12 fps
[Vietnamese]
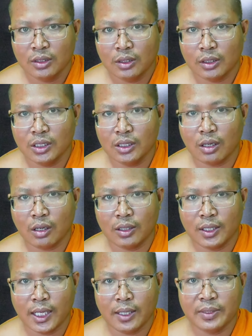rồi còn
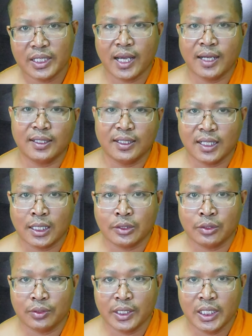này mà giang thì ta
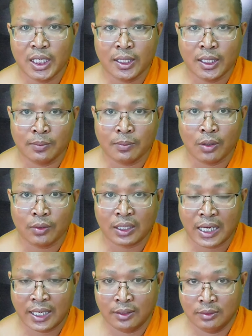chù ri nâng mô rồi
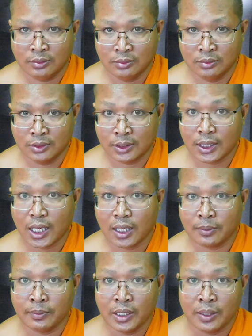nặng cờ
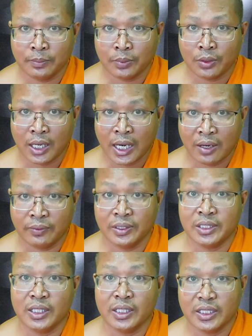miền pro a và
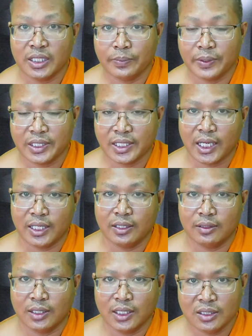chia và chạy
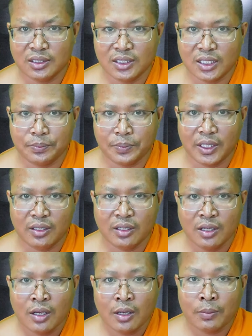lấy người dây pí
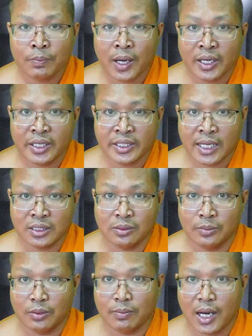bạn để chạm số
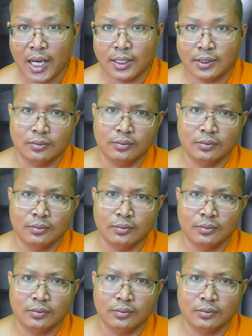một bạt